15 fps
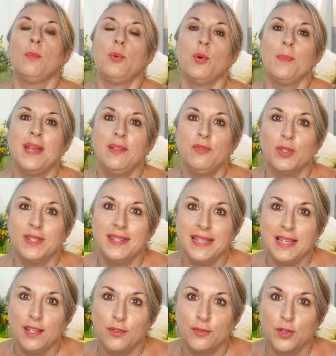pour mettre votre
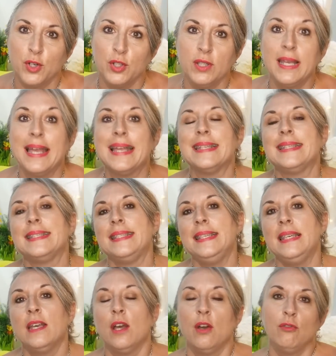téléphone.
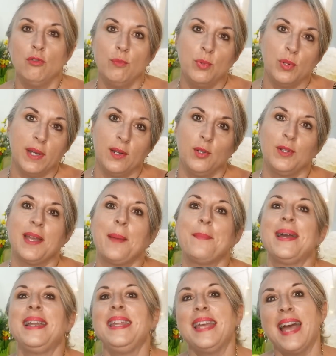Ainsi, vous pourrez le
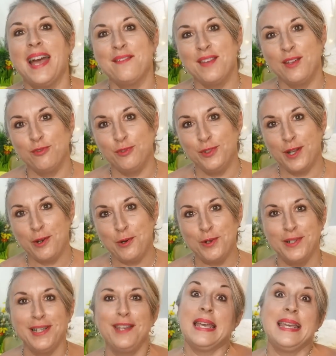trimballer avec vous dans
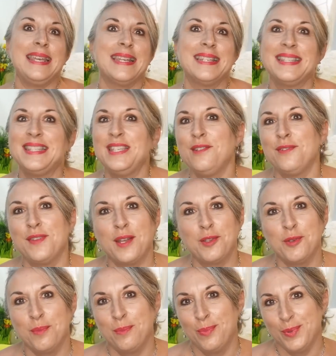l'eau et ainsi faire
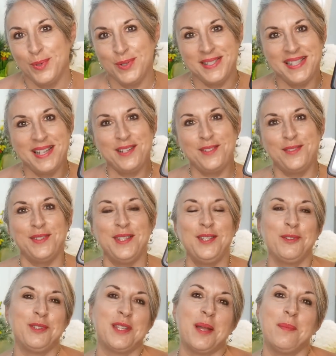de beaux selfies,
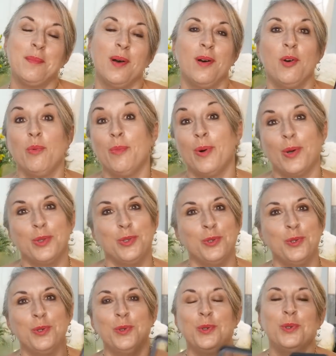notamment au bord de
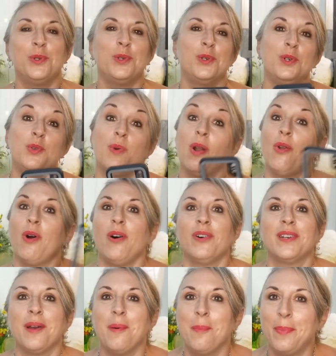l'eau ou alors
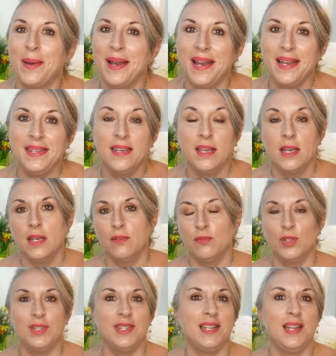en campagne.
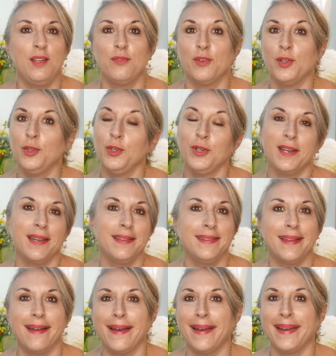Votre téléphone ne
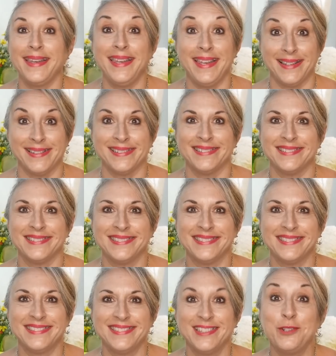craindra rien.
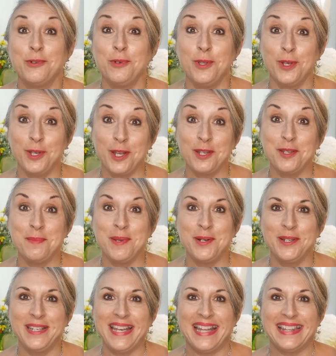Coup de cœur
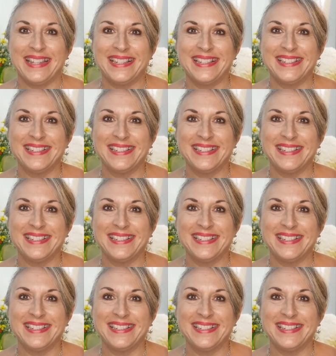numéro 4.